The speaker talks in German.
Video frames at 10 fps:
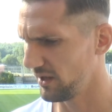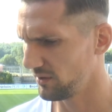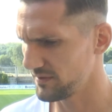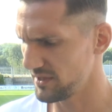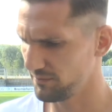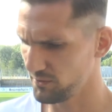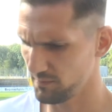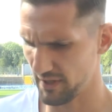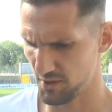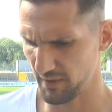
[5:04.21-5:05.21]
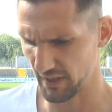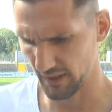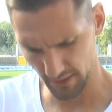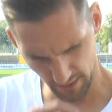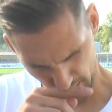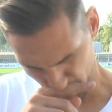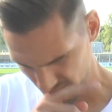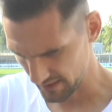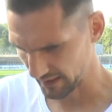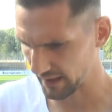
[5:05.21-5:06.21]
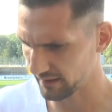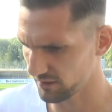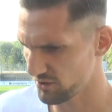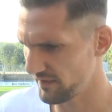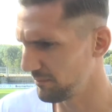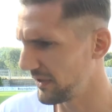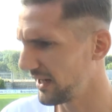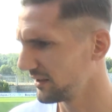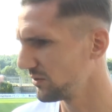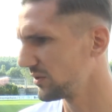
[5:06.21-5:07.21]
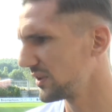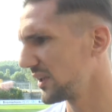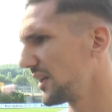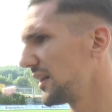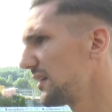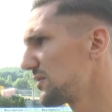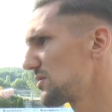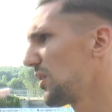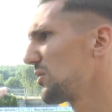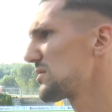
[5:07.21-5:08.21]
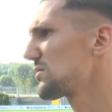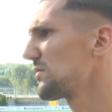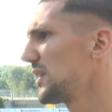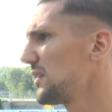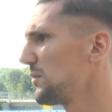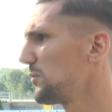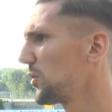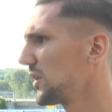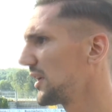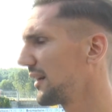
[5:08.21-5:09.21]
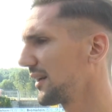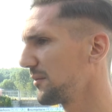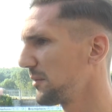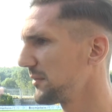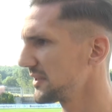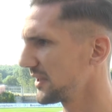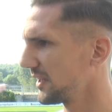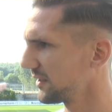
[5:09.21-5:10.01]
offensiv Fußball spielen, äh, es den Gegnern schwer machen und äh, hier zu Hause so wenig wie möglich hergeben, am besten gar